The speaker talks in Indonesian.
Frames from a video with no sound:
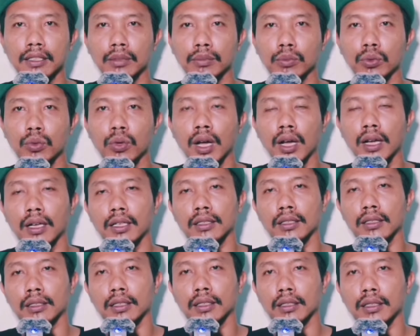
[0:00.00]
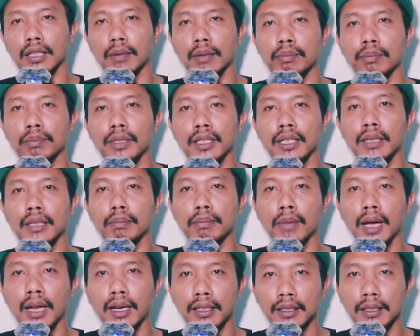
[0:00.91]
semua tetap
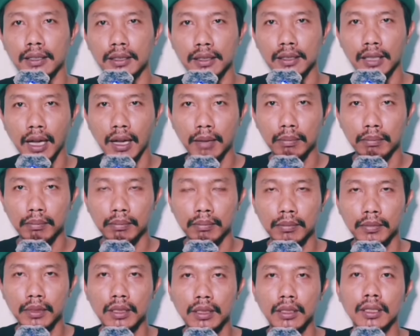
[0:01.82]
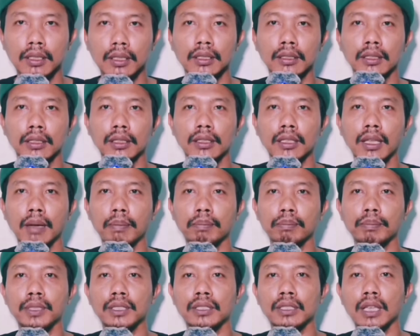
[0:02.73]
iman Islam,
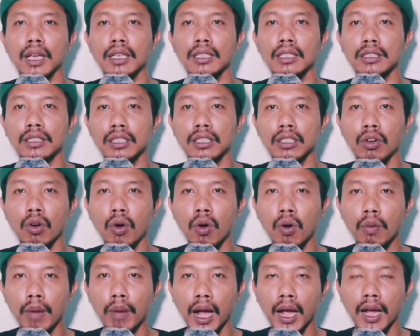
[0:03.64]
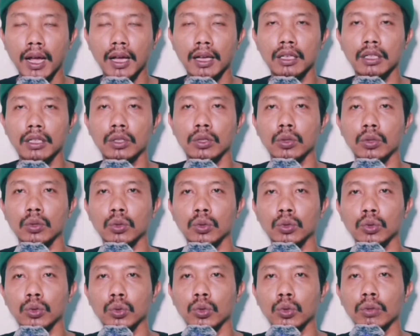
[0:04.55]
tetap bisa istiqomah
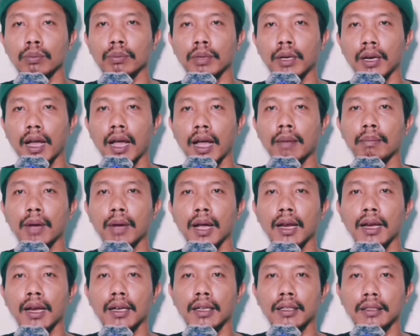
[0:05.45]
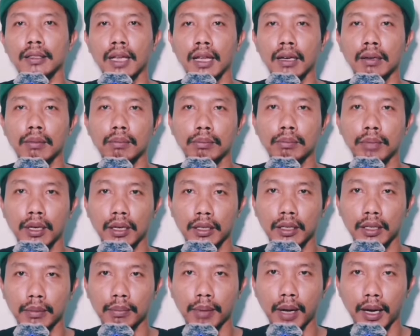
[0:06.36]
untuk beramal dan
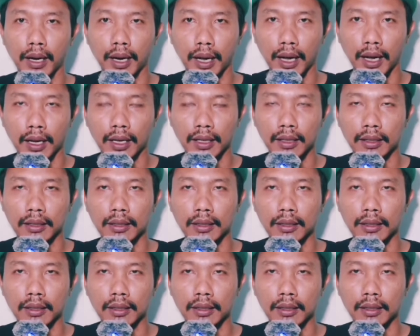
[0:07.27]
beribadah.